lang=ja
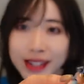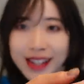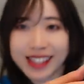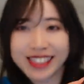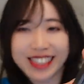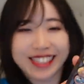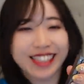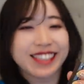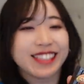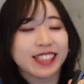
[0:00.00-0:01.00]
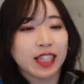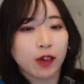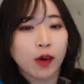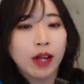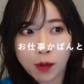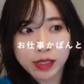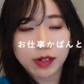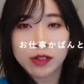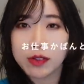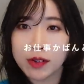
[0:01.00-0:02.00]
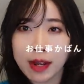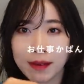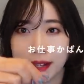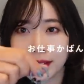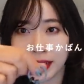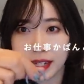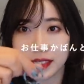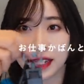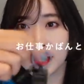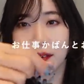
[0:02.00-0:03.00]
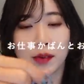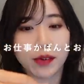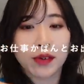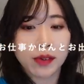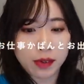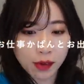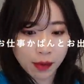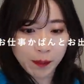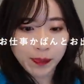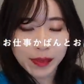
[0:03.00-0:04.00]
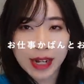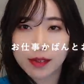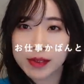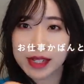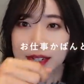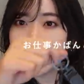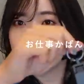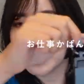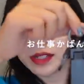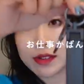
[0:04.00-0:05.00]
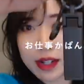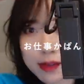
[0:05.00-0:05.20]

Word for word: て感じだったんですけどお仕事のカバンにつけておく用とあとお出かけの時とか